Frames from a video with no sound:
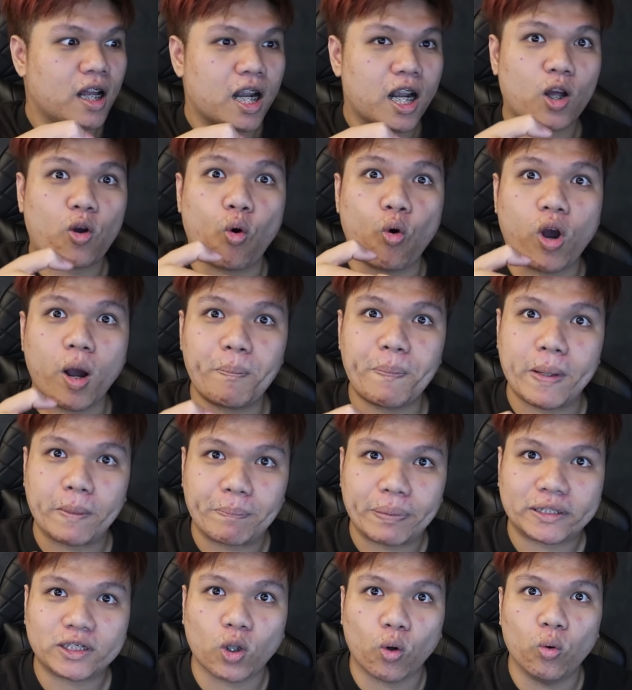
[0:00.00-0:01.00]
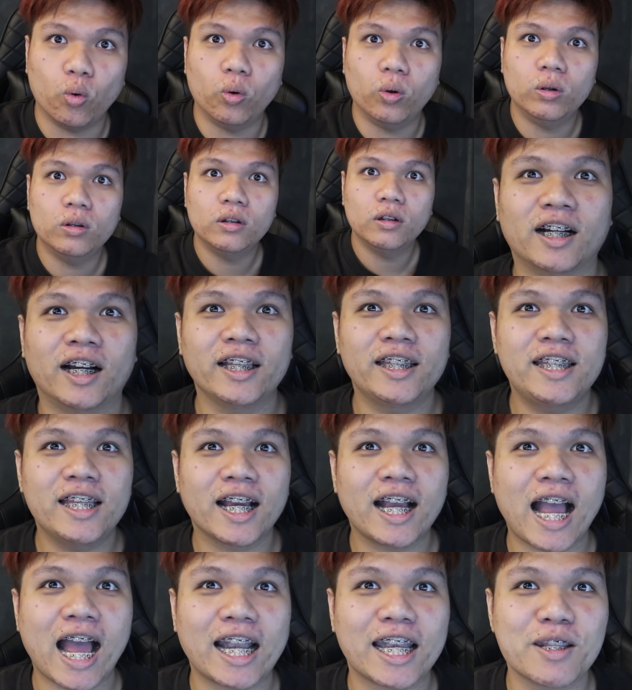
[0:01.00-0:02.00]
แล้วกูก็ปิดประตูเฮ้ย
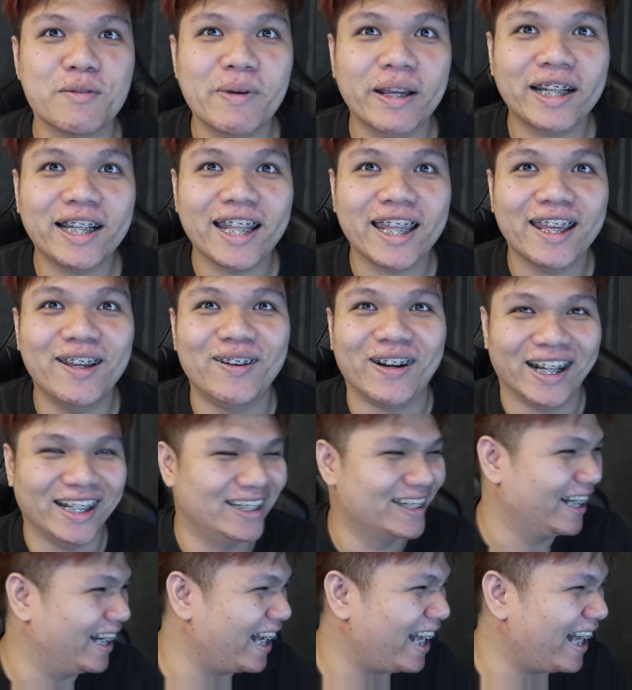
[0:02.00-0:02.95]
งานนี้แม่งดีว่ะ